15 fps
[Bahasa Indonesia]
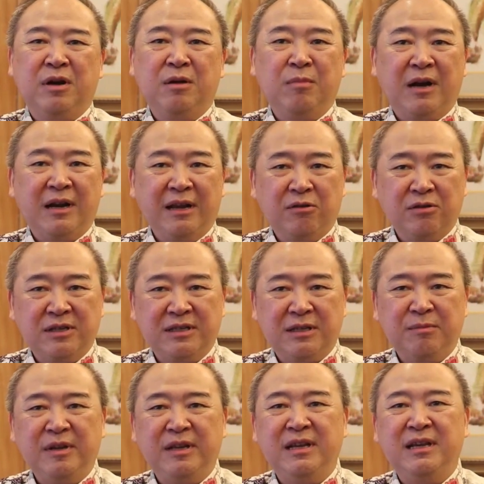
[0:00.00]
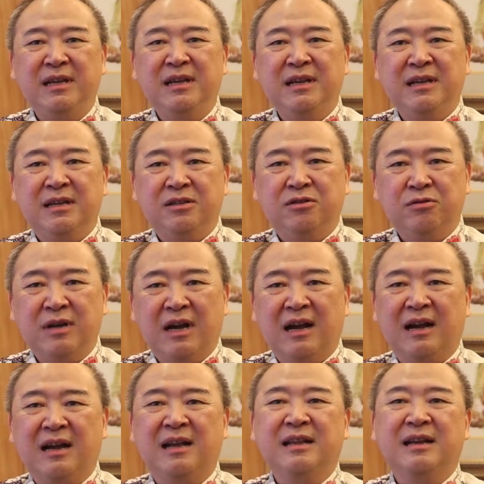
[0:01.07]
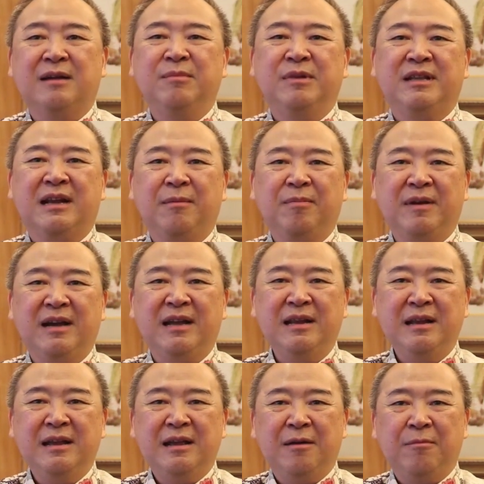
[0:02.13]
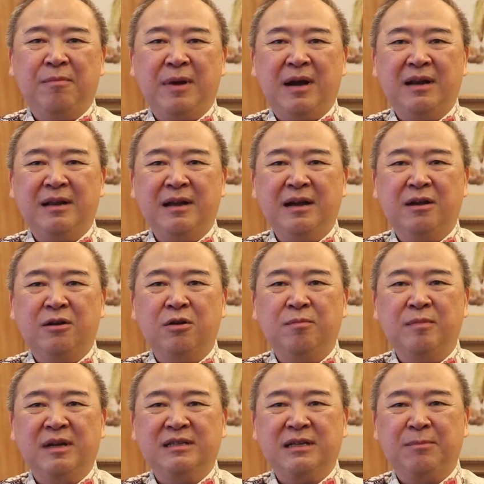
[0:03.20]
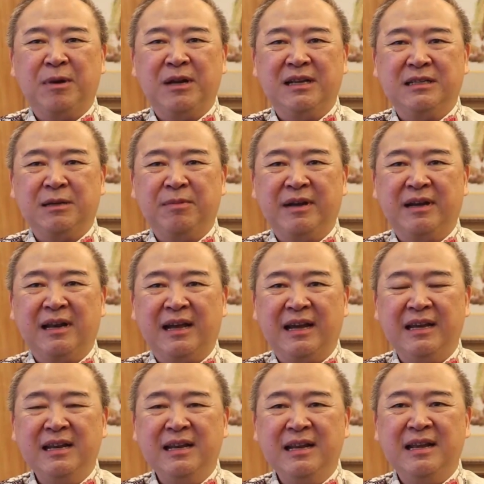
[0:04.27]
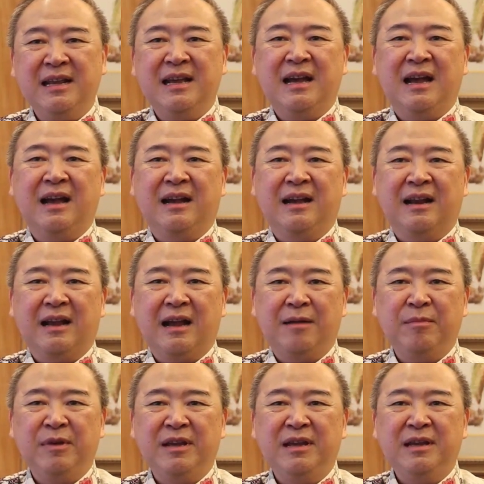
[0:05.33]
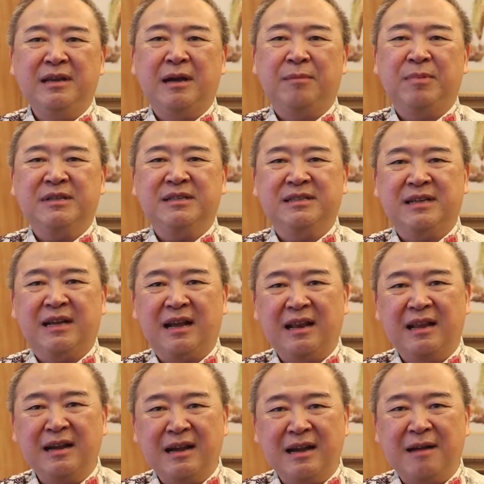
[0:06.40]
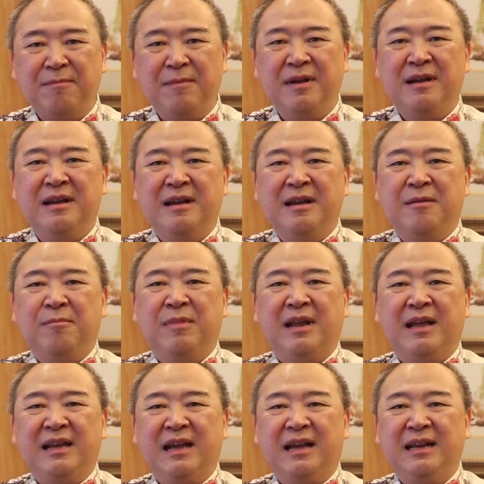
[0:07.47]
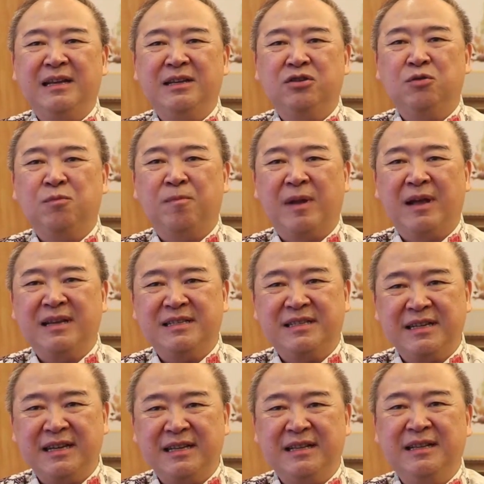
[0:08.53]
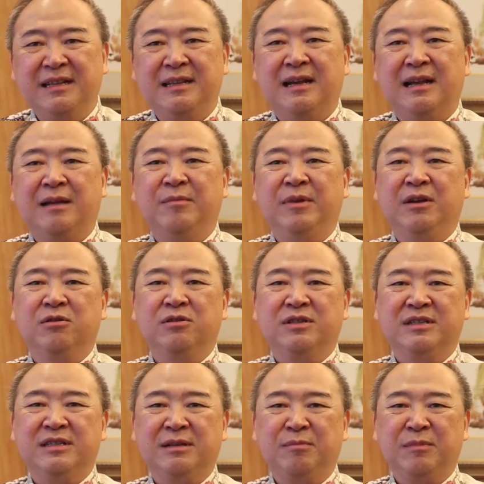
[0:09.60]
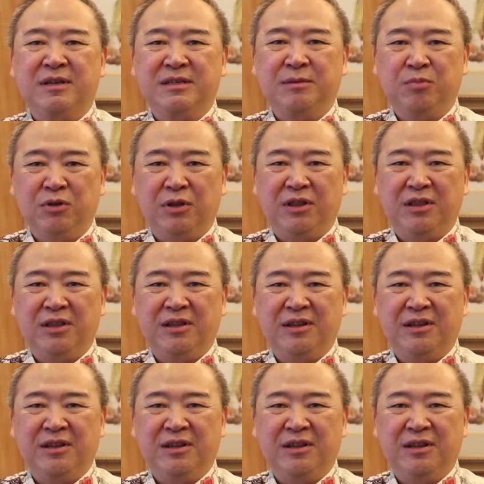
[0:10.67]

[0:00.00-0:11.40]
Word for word: Pengembangan ekosistem ini juga akan kami terapkan pada grup nasabah-nasabah yang lain agar kami dapat secara lengkap melayani supply chain dalam ekosistem tersebut.